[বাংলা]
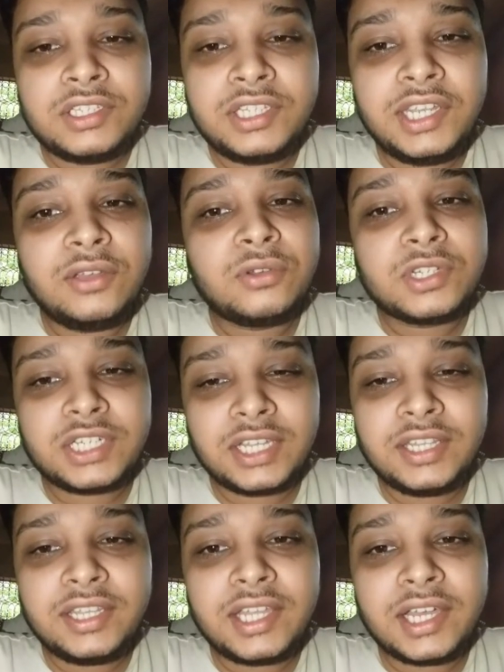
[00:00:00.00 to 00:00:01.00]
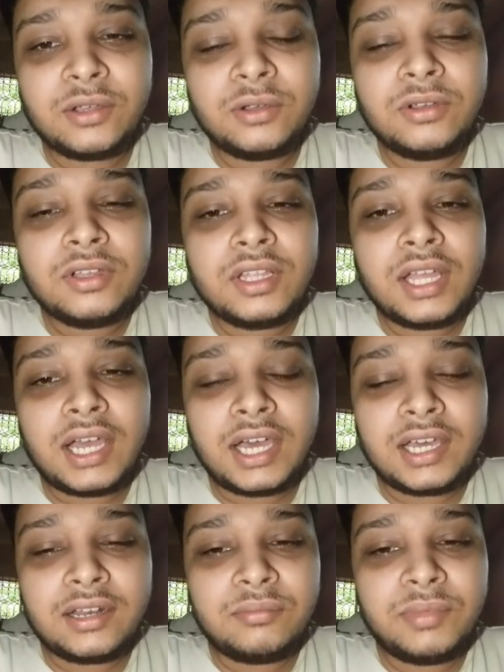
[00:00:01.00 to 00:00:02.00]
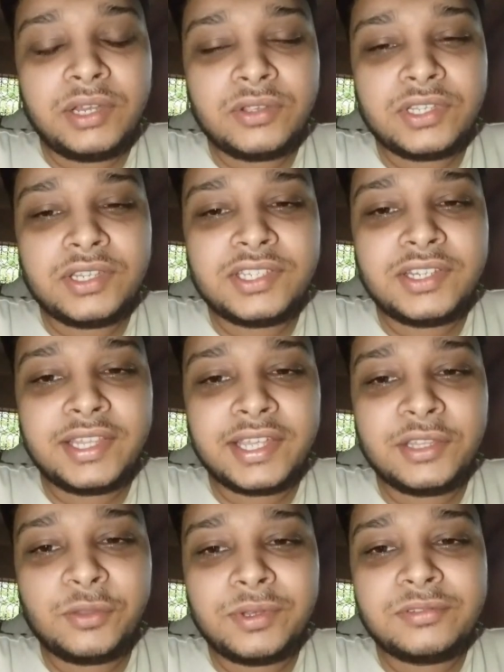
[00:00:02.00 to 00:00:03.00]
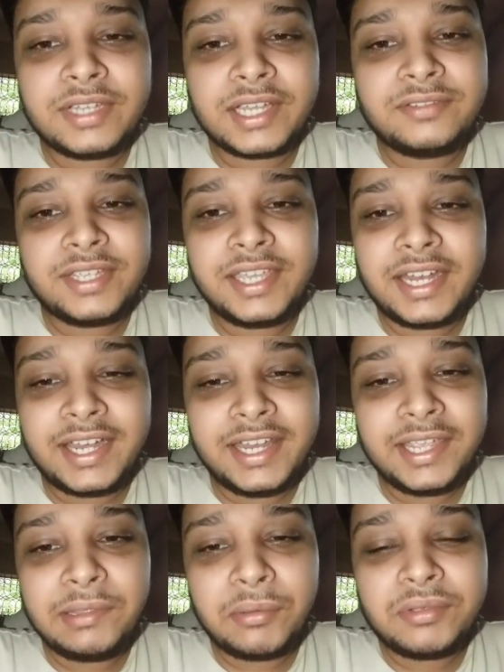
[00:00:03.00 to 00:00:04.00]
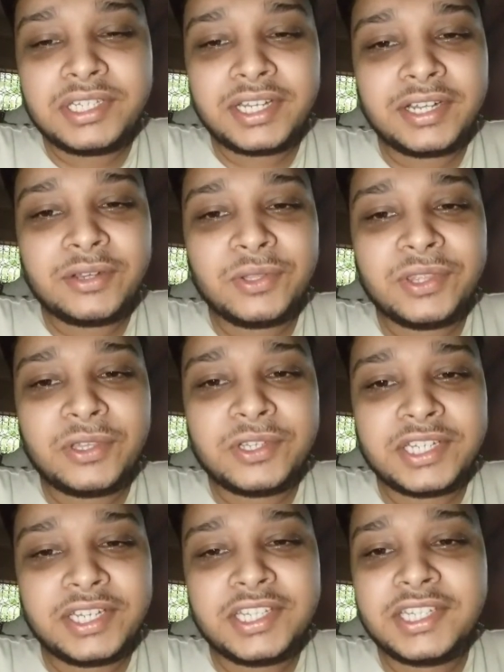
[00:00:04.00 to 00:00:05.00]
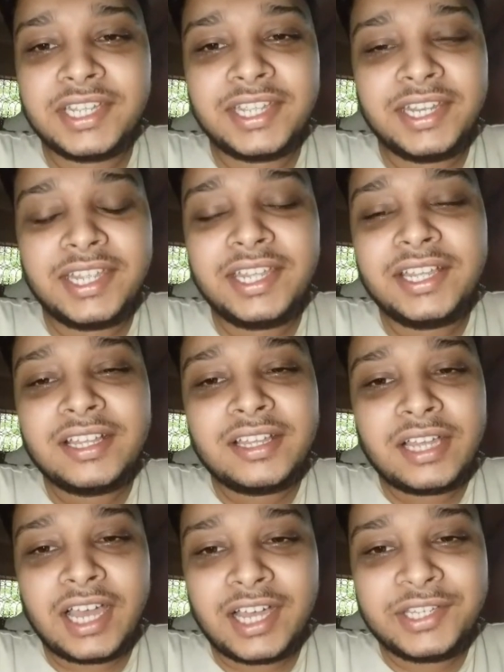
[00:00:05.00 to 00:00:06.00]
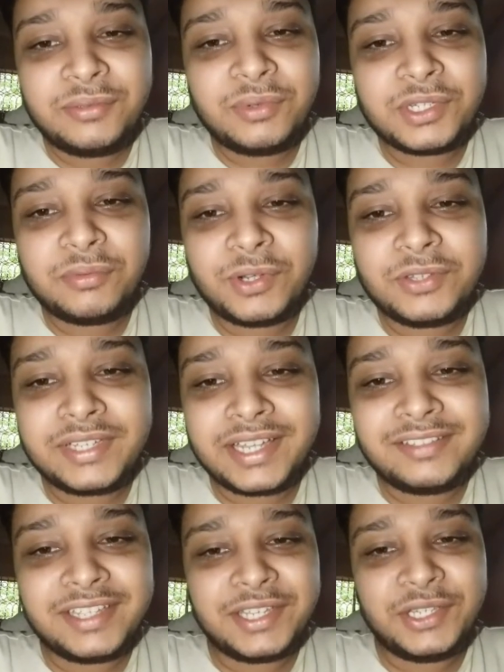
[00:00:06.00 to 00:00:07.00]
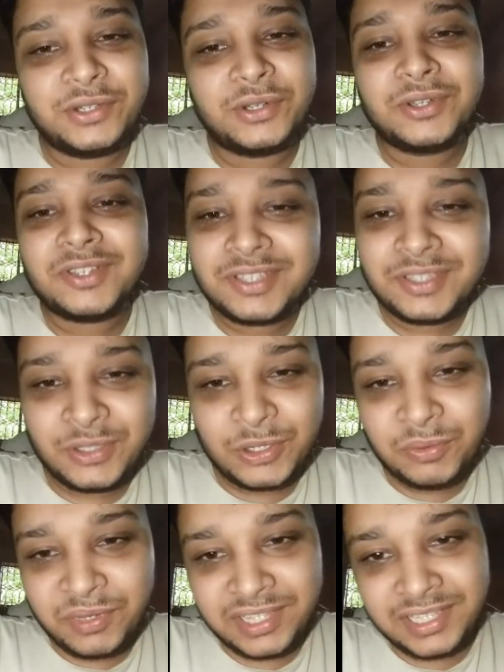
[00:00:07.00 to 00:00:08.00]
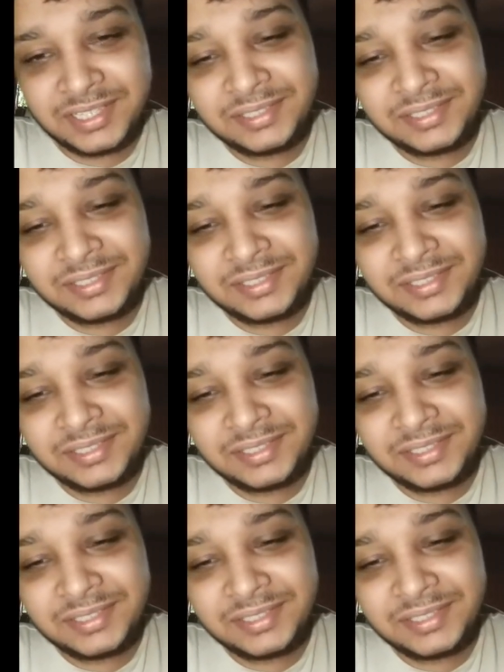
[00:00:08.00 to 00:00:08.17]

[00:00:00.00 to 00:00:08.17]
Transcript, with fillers: জি ওর সাথেই থাকো আর ভিডিও সিরিজটি দেখে তোমার লেখালেখির আইডিয়া কীভাবে জেনারেট করতে হয় সেটি শিখে নিয়ে আজই বসে পড়ো লেখালেখির জন্য ধন্যবাদ